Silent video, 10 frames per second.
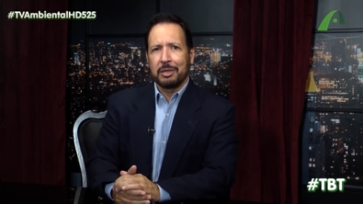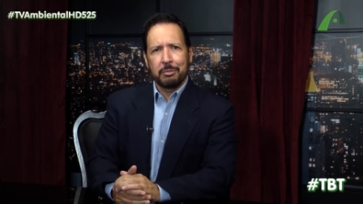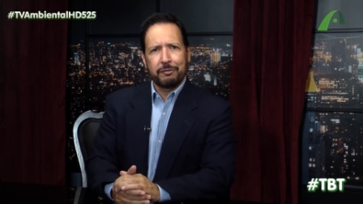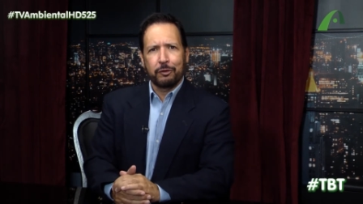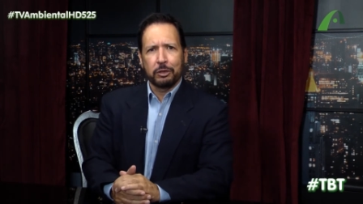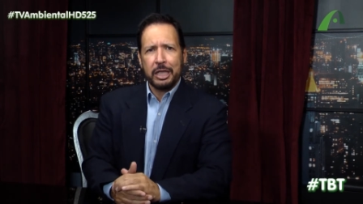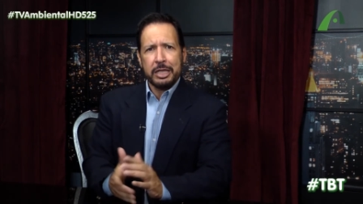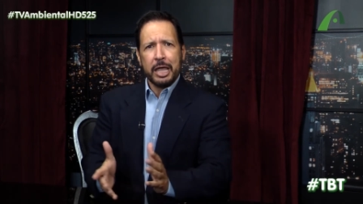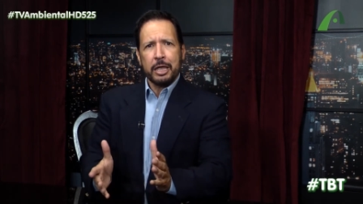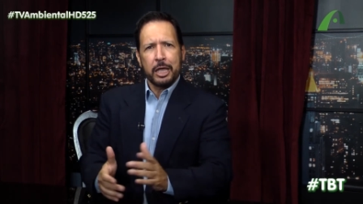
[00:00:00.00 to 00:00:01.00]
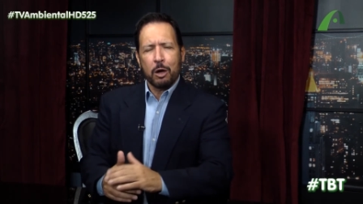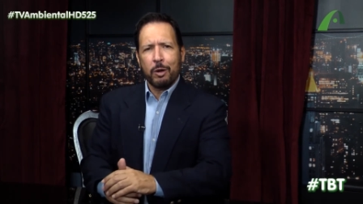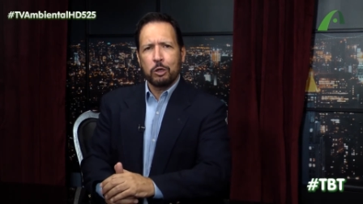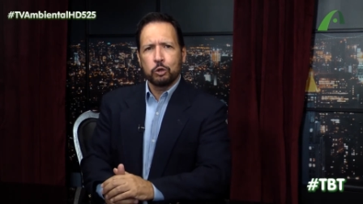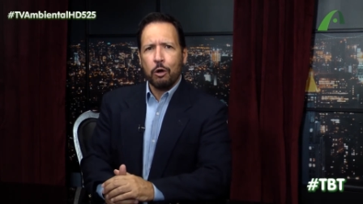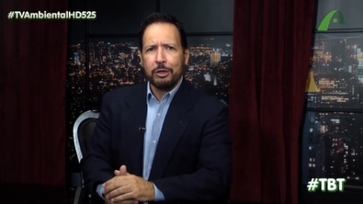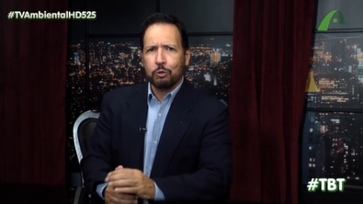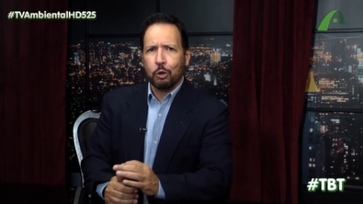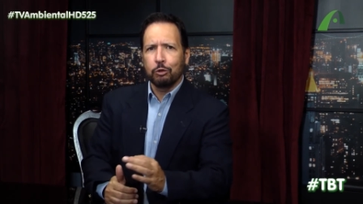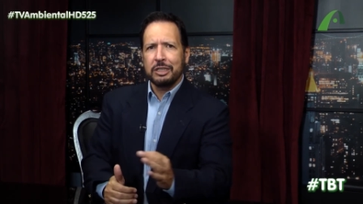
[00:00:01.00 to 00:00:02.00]
a mãe falou, quem é? É o Hélio Dória, o
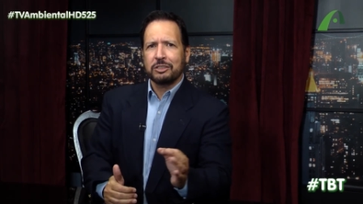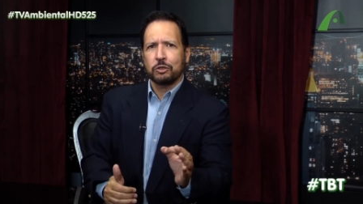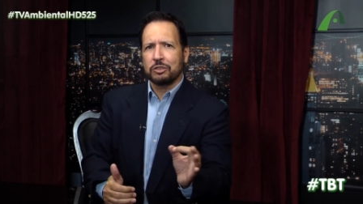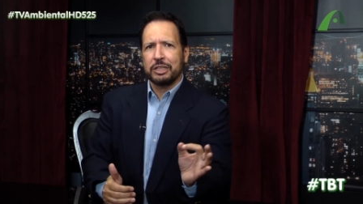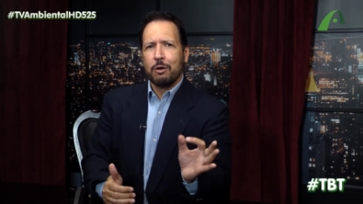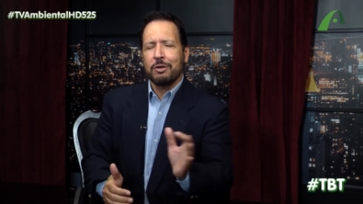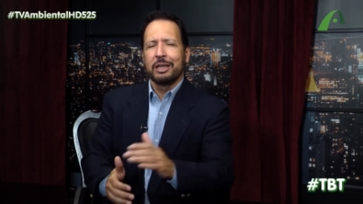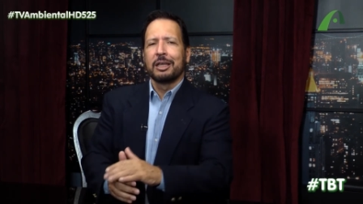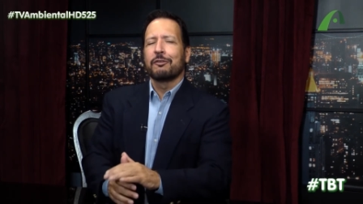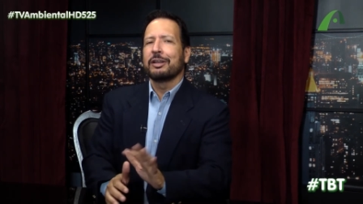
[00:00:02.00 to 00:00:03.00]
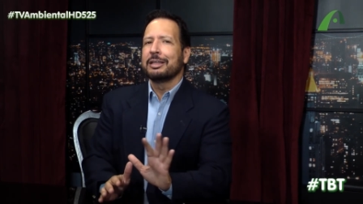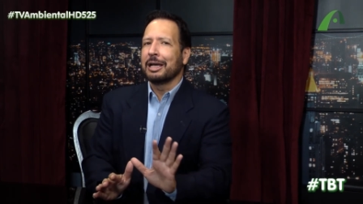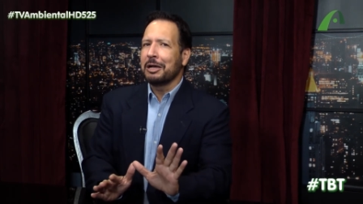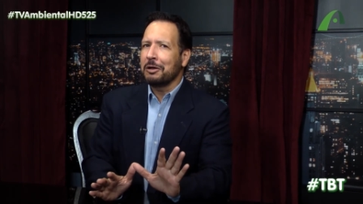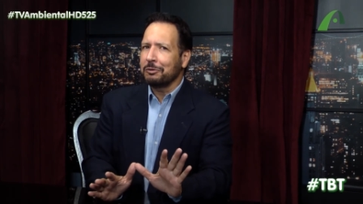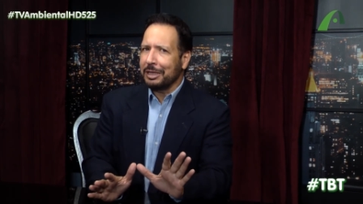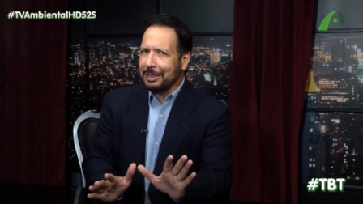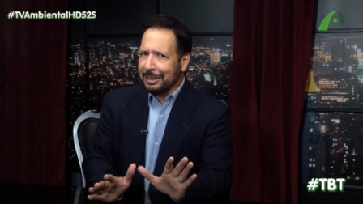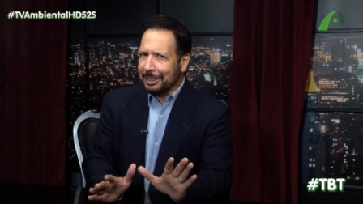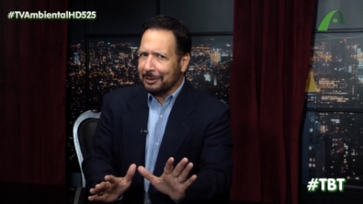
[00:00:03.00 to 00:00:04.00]
colunista social? Eu falei, não, não é
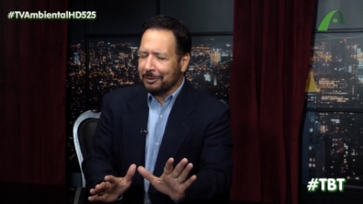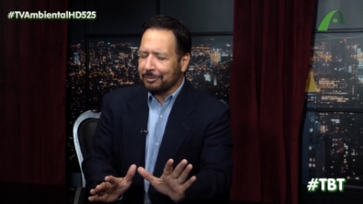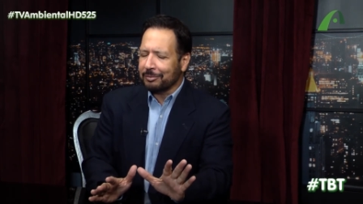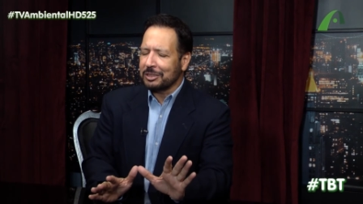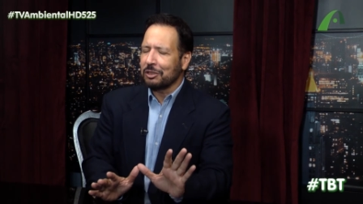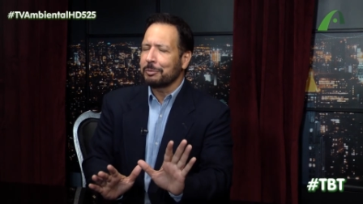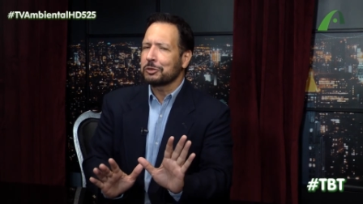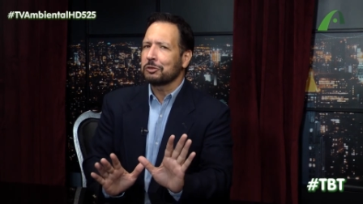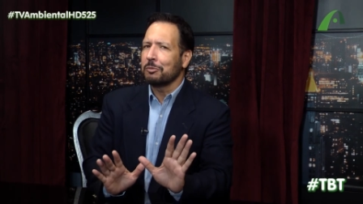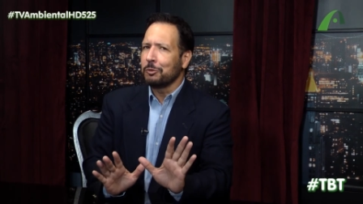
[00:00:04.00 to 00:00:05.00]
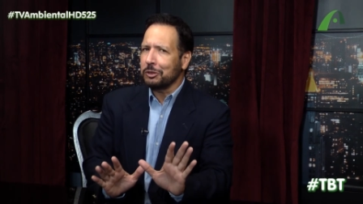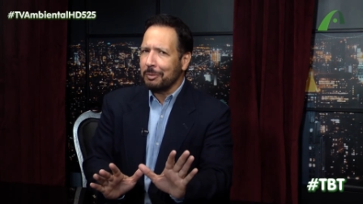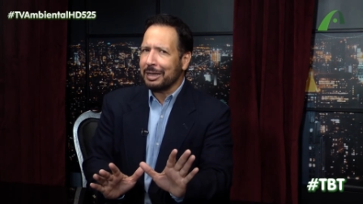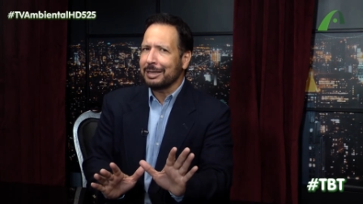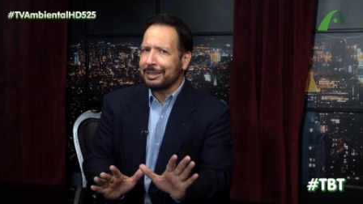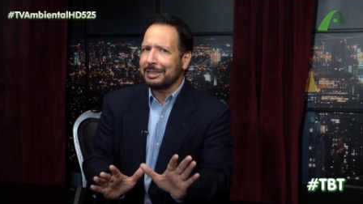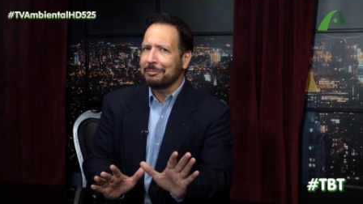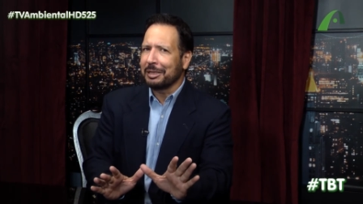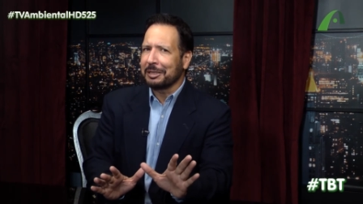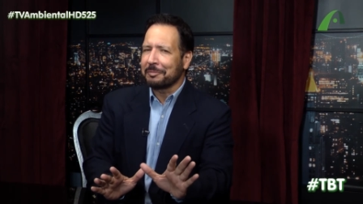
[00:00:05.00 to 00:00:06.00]
ele não, mas é uma pessoa muito bacana
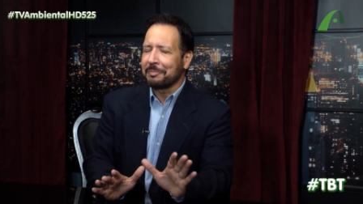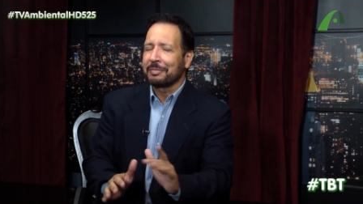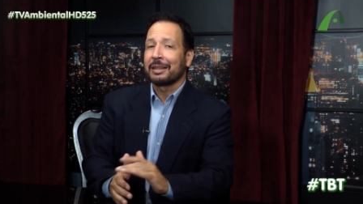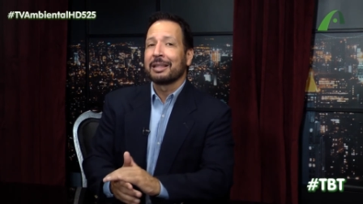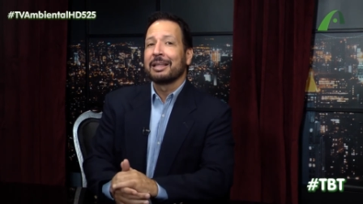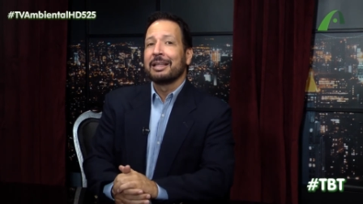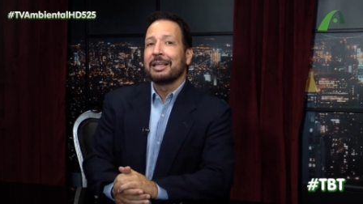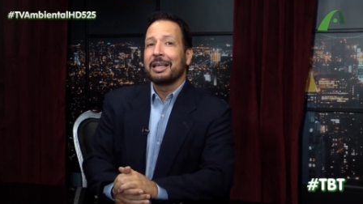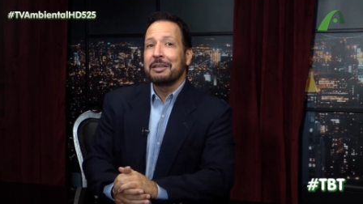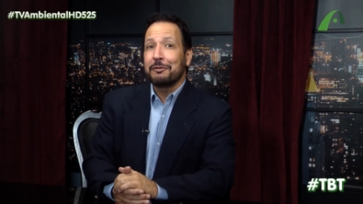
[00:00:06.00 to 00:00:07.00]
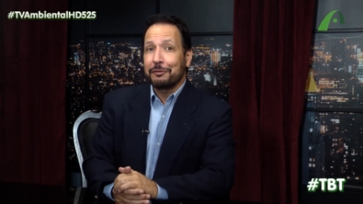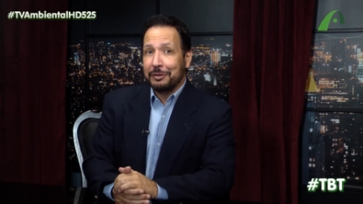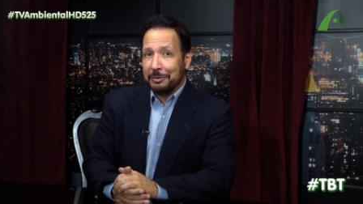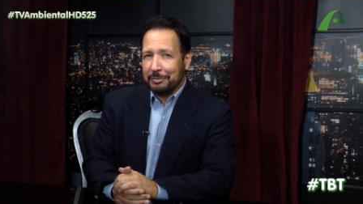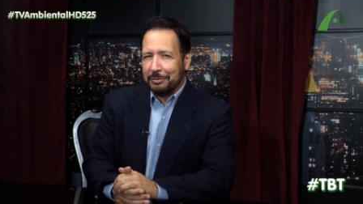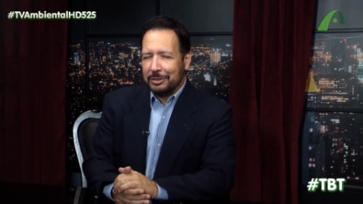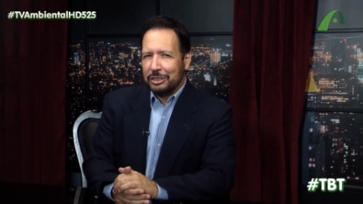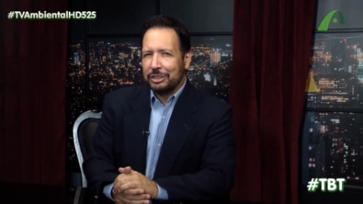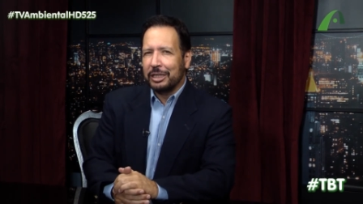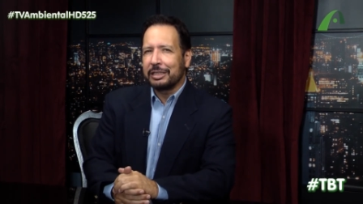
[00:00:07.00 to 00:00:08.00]
também. Enfim,
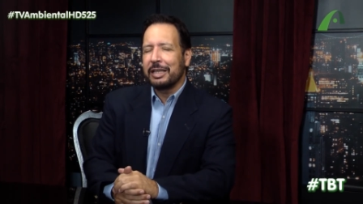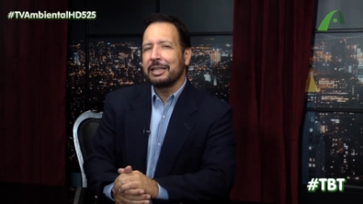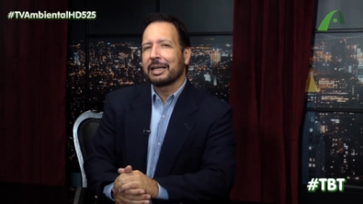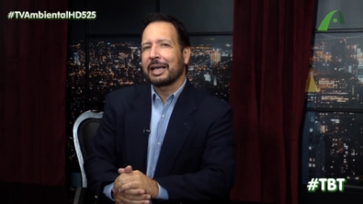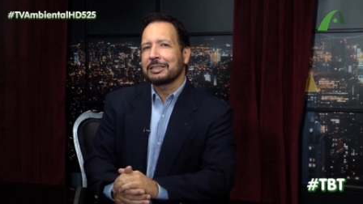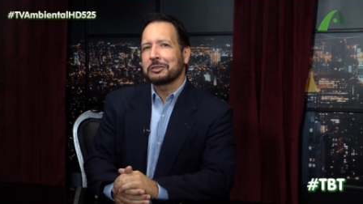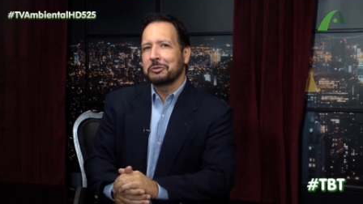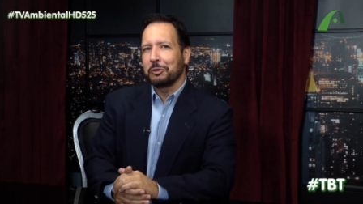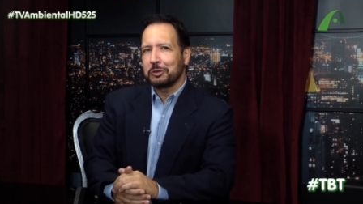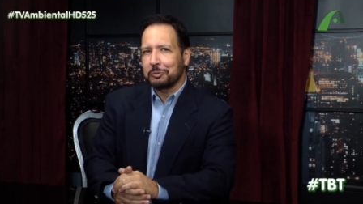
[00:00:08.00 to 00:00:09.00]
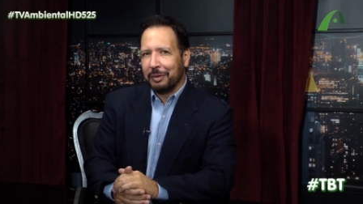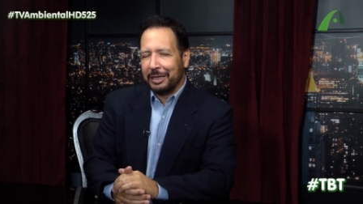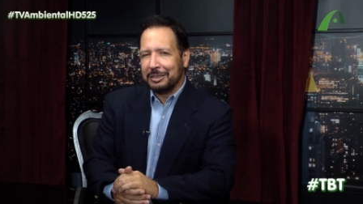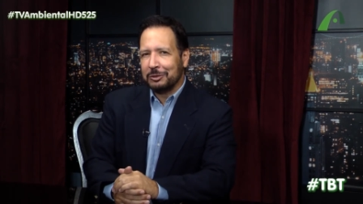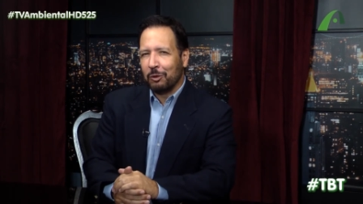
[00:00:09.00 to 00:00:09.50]
cheguei na casa dos meus pais